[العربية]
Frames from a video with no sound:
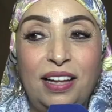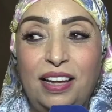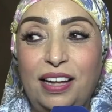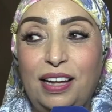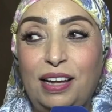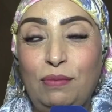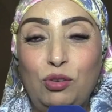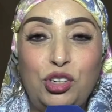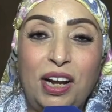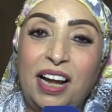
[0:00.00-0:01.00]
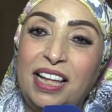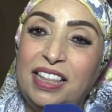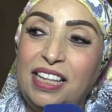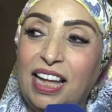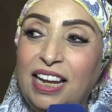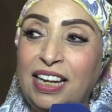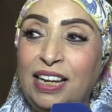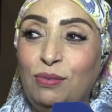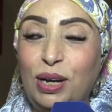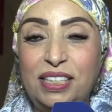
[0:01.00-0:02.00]
آه، المشاركه
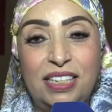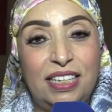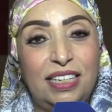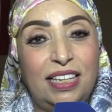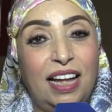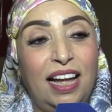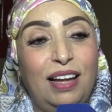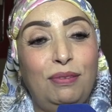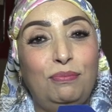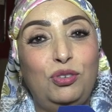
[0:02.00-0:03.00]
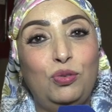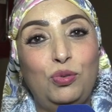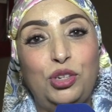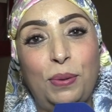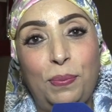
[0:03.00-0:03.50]
ديالي واحد السيده مجوجه